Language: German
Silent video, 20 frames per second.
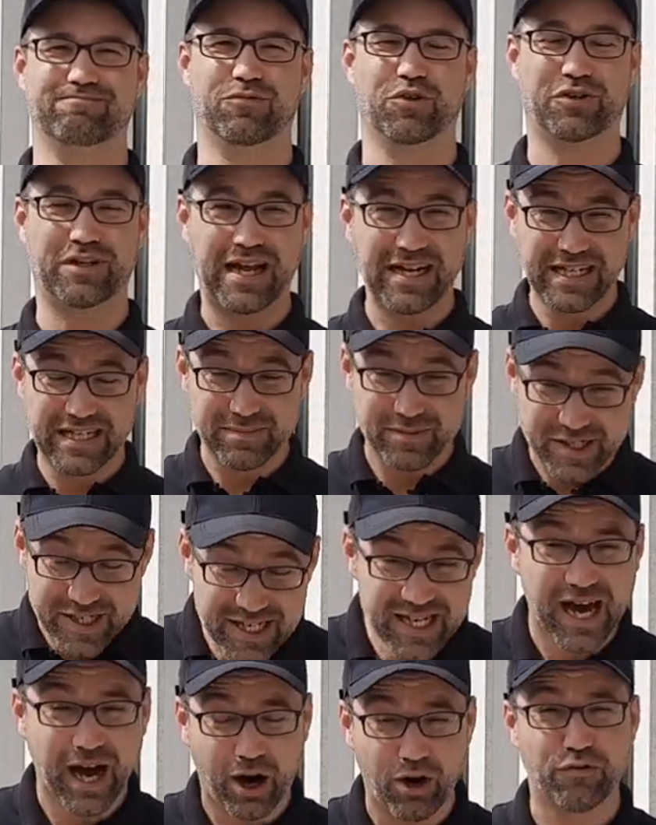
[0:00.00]
Und dann gibt es
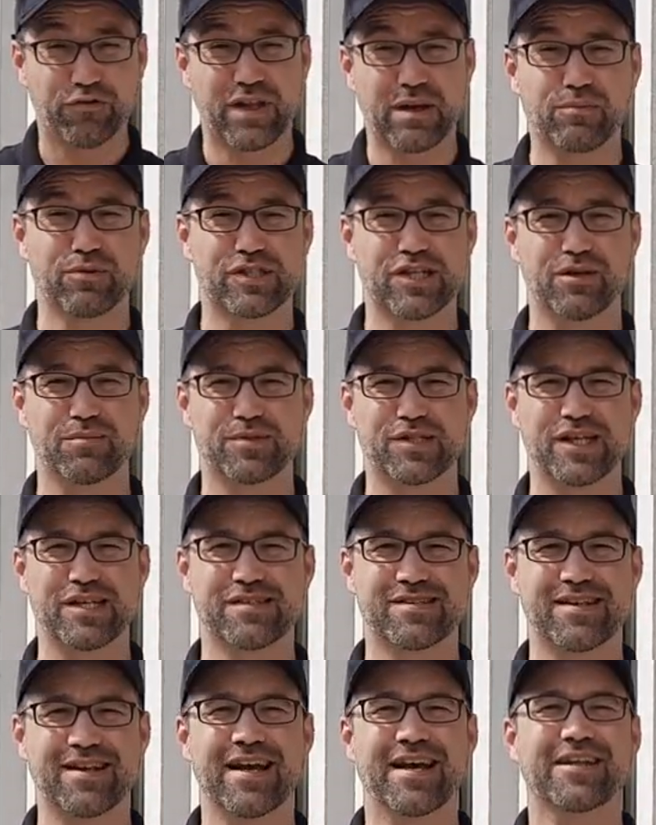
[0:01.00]
hier auf der
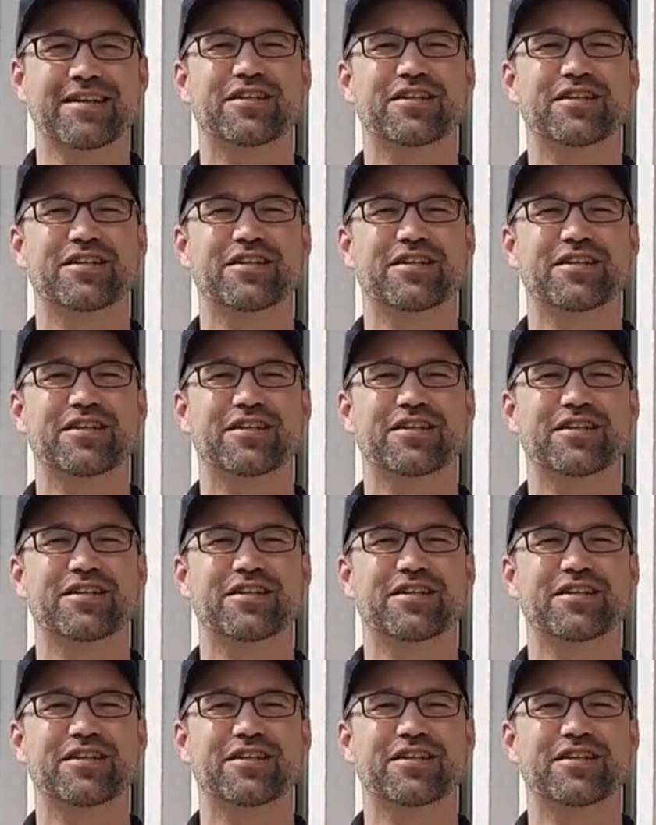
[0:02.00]
Museumsinsel